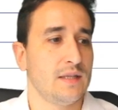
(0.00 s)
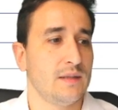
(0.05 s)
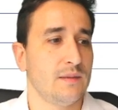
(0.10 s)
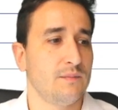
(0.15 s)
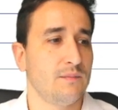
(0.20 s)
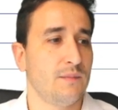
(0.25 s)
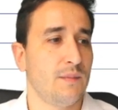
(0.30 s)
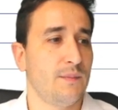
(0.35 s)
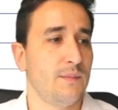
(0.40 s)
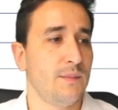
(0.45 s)

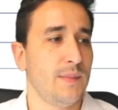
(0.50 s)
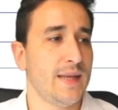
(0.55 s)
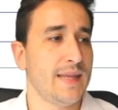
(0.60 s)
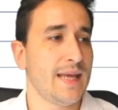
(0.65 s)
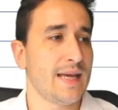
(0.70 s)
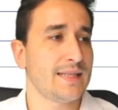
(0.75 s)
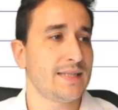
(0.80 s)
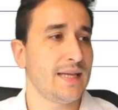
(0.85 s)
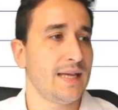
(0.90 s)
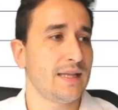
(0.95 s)

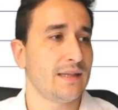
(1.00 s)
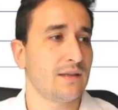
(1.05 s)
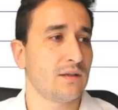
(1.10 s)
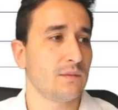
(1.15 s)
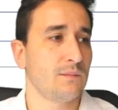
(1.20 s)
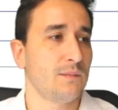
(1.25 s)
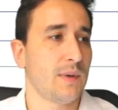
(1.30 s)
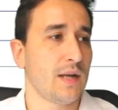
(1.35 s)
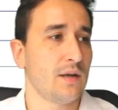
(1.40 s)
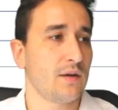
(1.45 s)

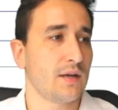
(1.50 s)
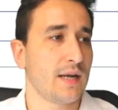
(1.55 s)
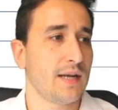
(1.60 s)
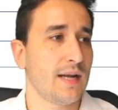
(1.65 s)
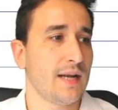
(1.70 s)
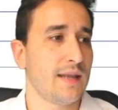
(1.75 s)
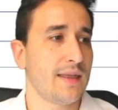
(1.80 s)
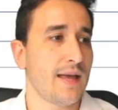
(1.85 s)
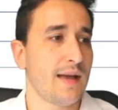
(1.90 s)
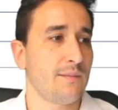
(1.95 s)
Mediaset, valor que
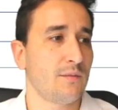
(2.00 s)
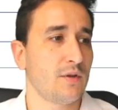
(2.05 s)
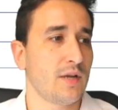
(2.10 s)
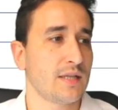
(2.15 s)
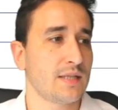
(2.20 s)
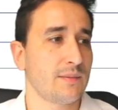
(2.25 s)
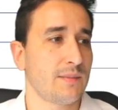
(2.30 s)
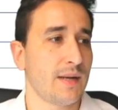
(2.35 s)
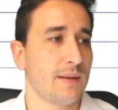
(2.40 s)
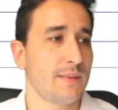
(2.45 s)
analizábamos
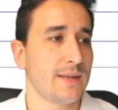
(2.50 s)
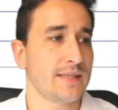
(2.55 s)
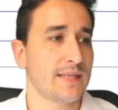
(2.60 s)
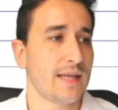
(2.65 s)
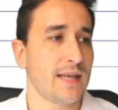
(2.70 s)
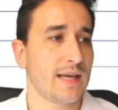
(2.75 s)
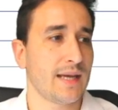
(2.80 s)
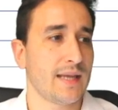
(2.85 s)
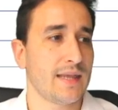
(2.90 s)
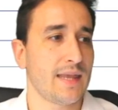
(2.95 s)
la semana
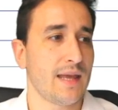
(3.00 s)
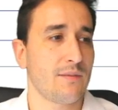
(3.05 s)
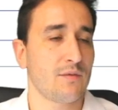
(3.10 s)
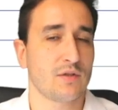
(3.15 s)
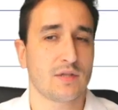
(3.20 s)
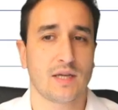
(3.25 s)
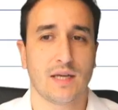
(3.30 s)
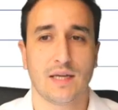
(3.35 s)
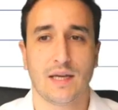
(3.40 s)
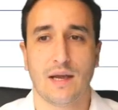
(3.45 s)
pasada, que
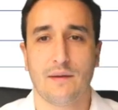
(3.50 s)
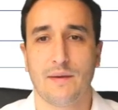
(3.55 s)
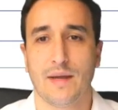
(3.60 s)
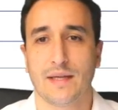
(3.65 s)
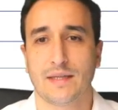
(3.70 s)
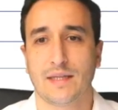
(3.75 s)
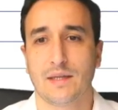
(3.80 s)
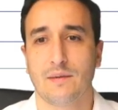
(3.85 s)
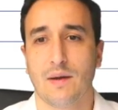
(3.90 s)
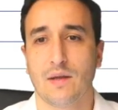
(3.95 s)
decíamos que había
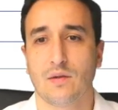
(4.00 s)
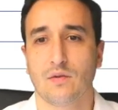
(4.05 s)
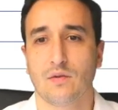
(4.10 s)
activado